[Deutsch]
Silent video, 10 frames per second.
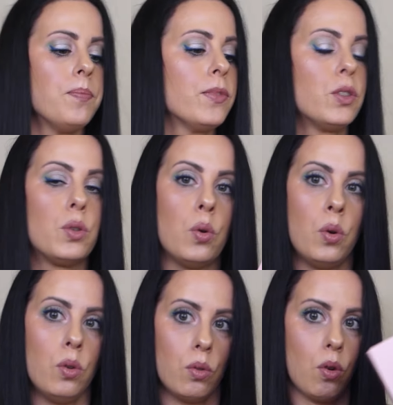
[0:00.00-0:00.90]

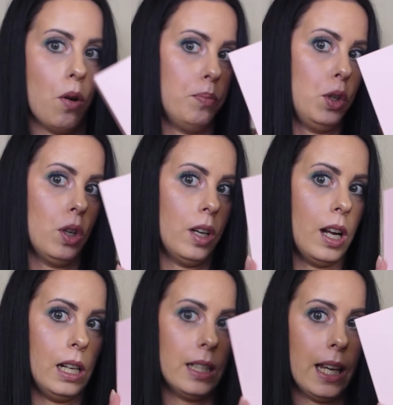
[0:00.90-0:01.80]
so kommt die dann
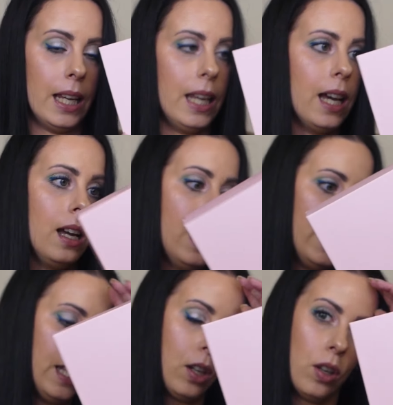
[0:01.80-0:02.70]
halt daher.
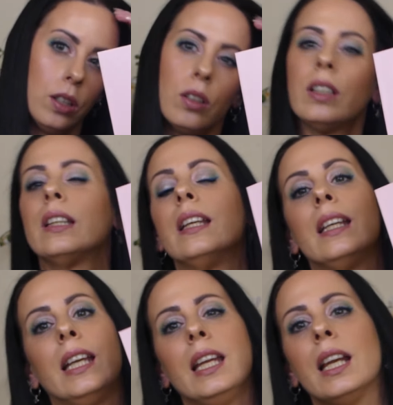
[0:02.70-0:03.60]
Ihr könnt euch die,
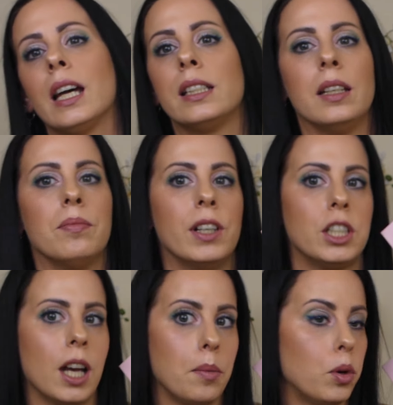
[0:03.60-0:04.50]
je nachdem,
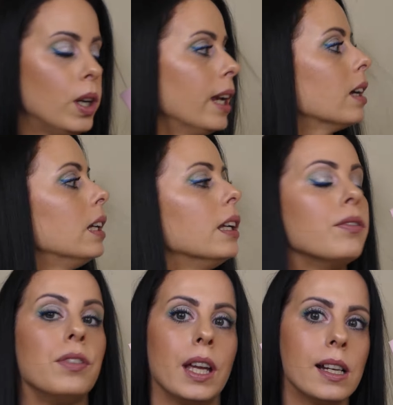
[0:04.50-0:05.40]
welche Abolänge ihr
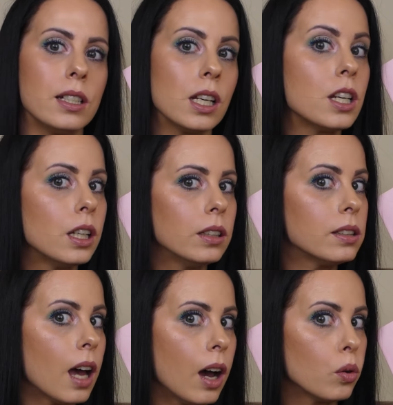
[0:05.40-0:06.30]
wählt,
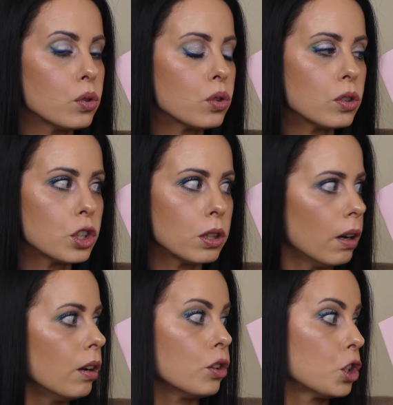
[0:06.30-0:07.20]
ins Haus sch
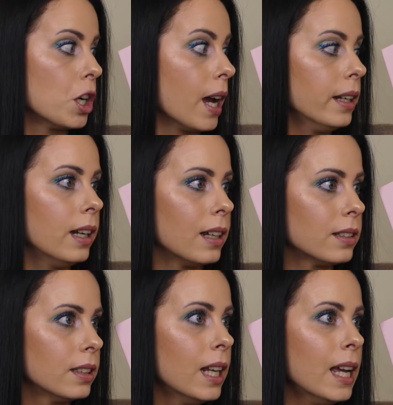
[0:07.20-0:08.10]
äh, schneien
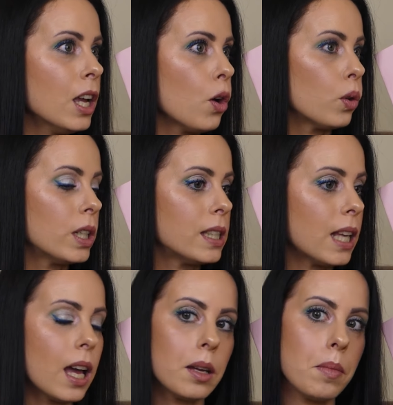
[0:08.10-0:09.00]
lassen. Und ich
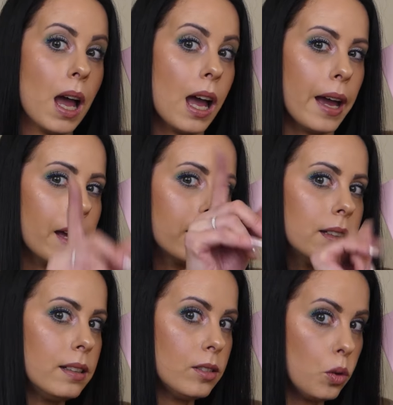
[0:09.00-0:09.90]
sage immer,
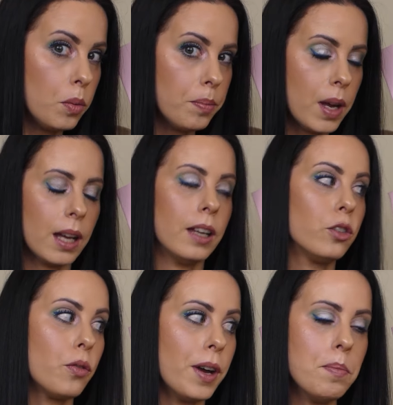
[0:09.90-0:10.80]
achtet um äh,
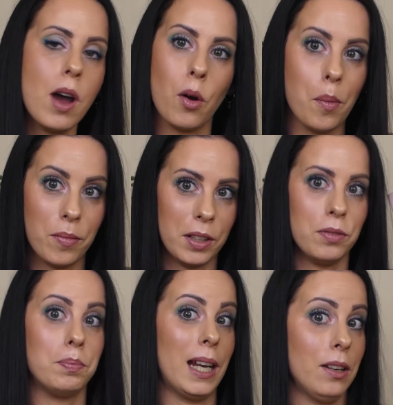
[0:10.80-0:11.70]
November rum, wenn es
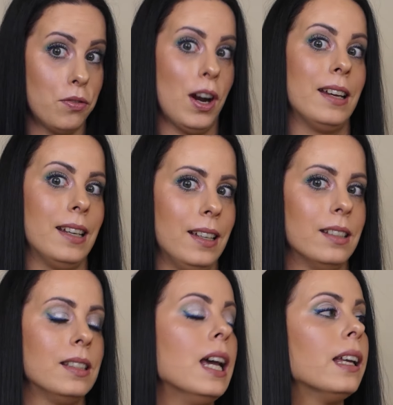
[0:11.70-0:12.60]
Black Friday
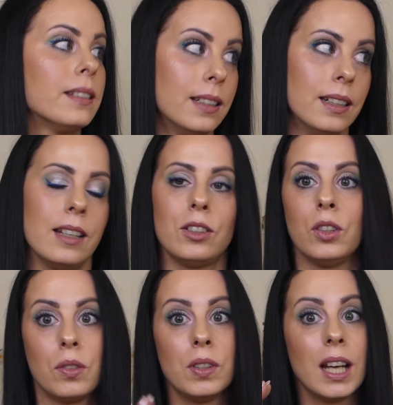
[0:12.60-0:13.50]
ist, sind
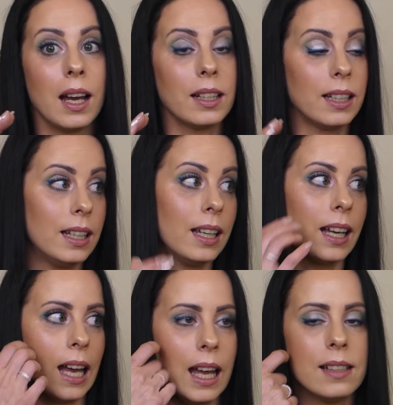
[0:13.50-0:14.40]
natürlich wieder die
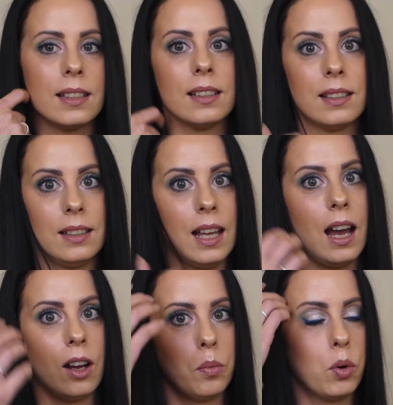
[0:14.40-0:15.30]
krassesten
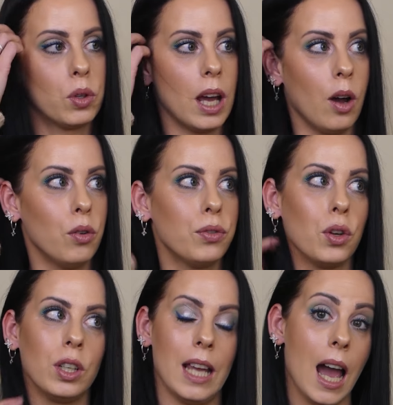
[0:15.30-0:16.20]
Angebote auch für
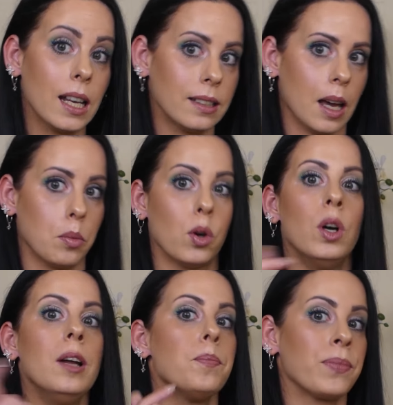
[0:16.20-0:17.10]
ein Jahresabo.
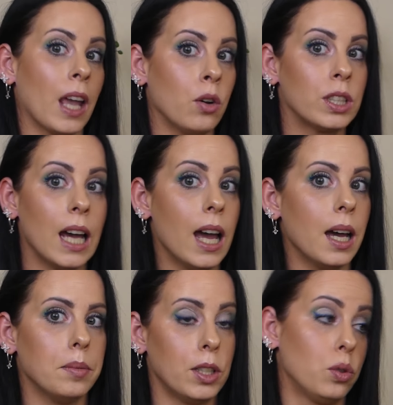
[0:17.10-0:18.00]
Auch da
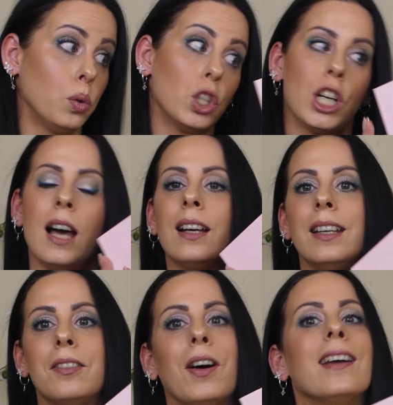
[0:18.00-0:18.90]
habe ich zugeschlagen.
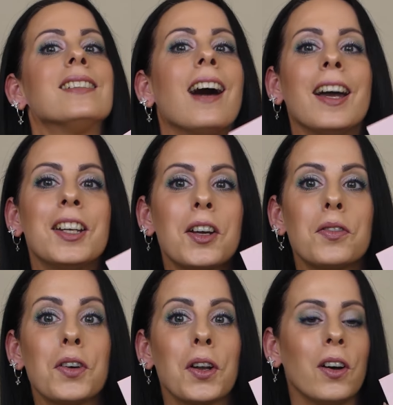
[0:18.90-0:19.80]
Ich weiß, einige
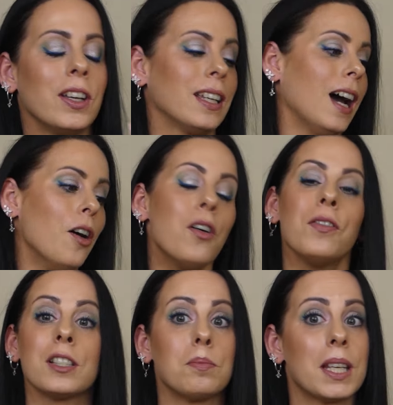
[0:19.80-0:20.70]
von euch auch,
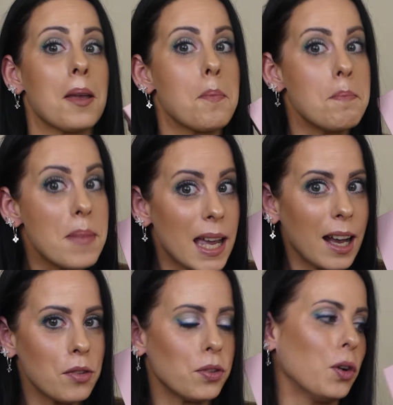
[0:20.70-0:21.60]
was mich
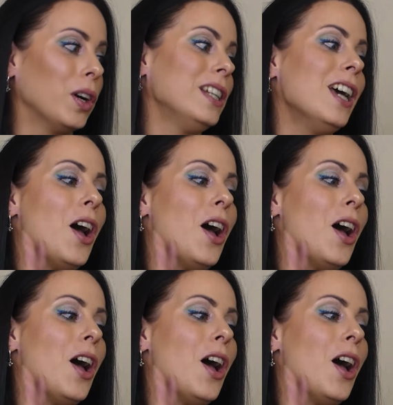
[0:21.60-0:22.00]
mega freut.